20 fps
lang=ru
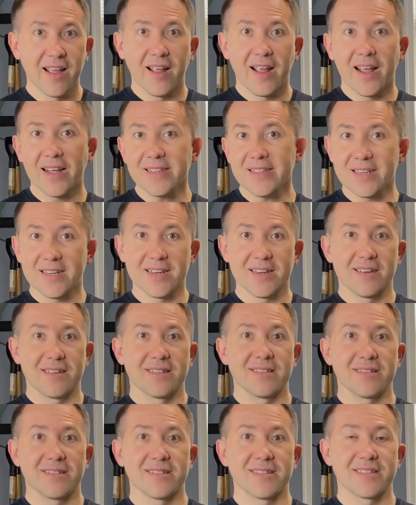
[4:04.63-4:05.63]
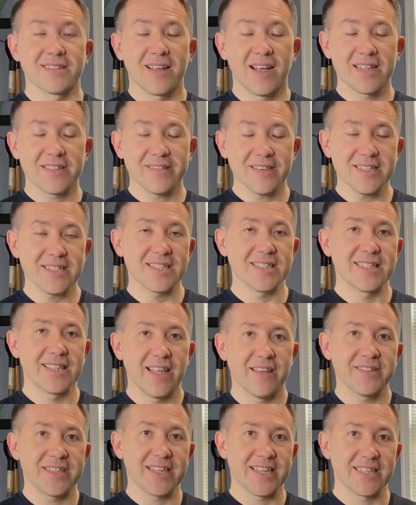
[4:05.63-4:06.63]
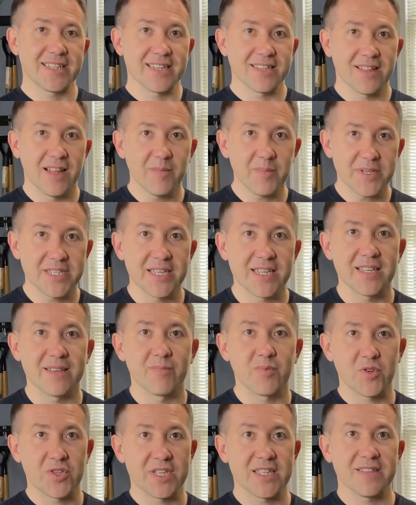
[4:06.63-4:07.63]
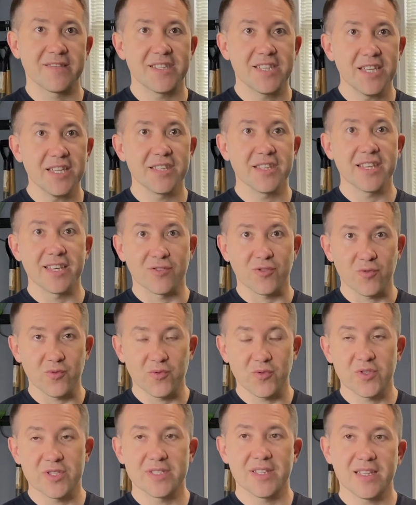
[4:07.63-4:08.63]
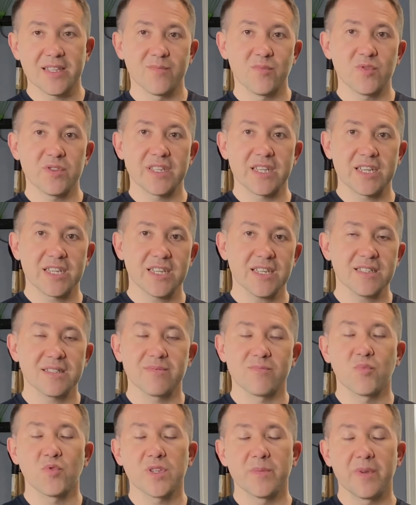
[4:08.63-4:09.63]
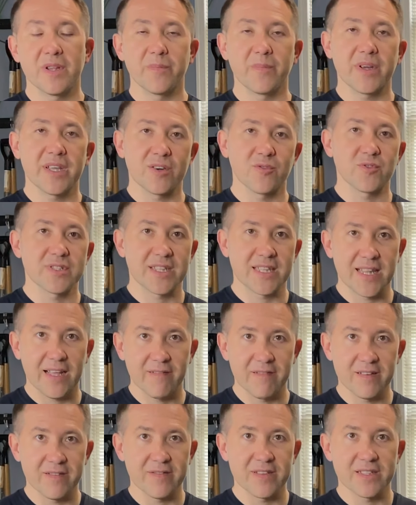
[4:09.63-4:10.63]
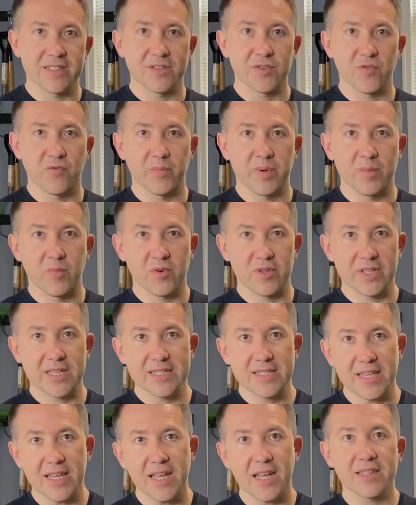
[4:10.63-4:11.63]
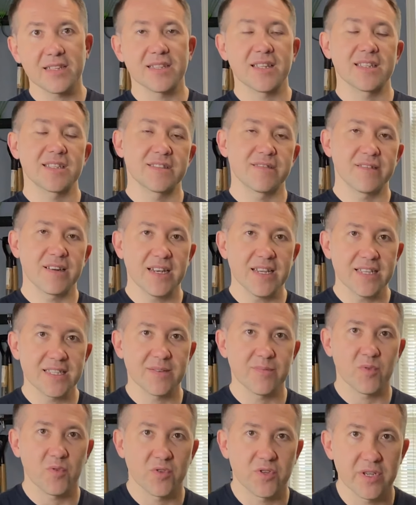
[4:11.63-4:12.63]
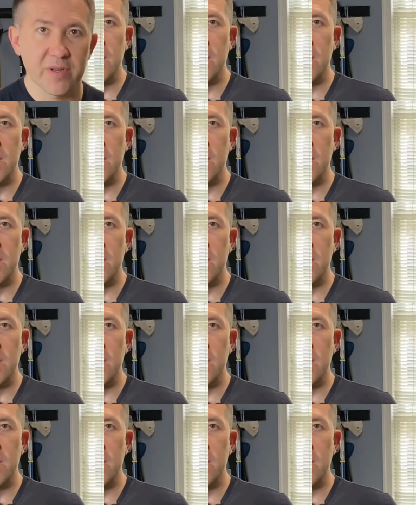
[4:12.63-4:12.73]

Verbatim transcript: Этих э, отверстий для всех этих лампочек и прочих свечей нету. То есть надо будет решить, будем ли мы их устанавливать еще в приборной доске, это надо сверлить и прочее.